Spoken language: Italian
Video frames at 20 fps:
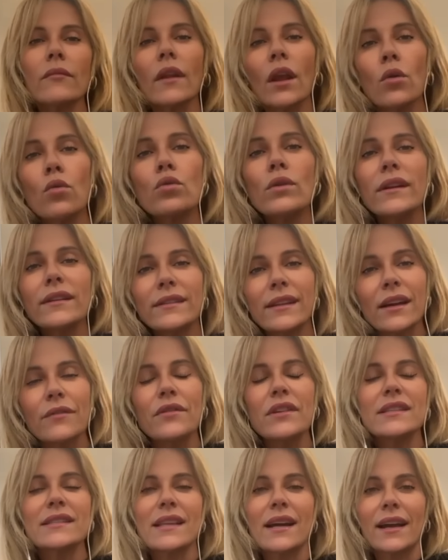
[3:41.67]

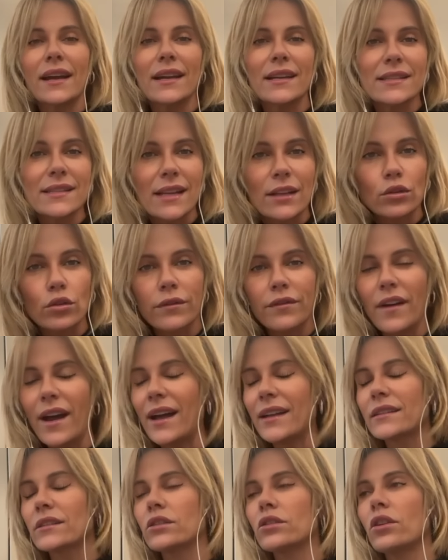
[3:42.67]
un'intervista che le è stato
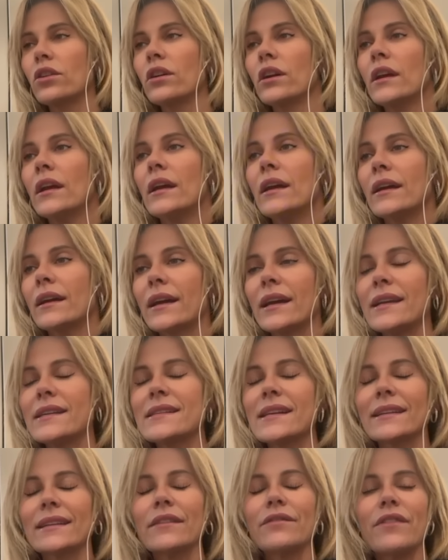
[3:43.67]
fatto, che le è
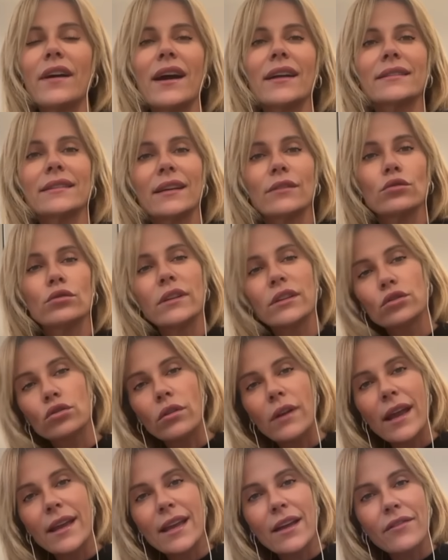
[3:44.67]
stata fatta, hanno
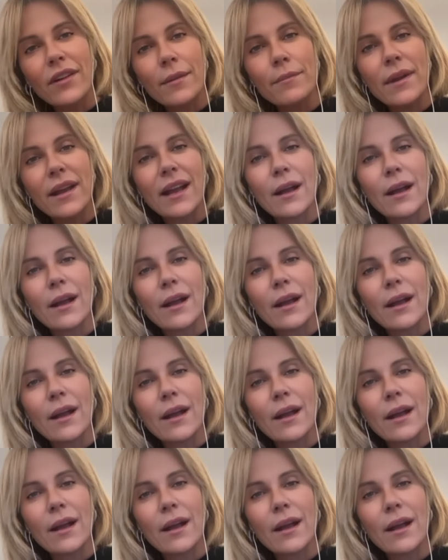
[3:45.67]
detto lei avrebbe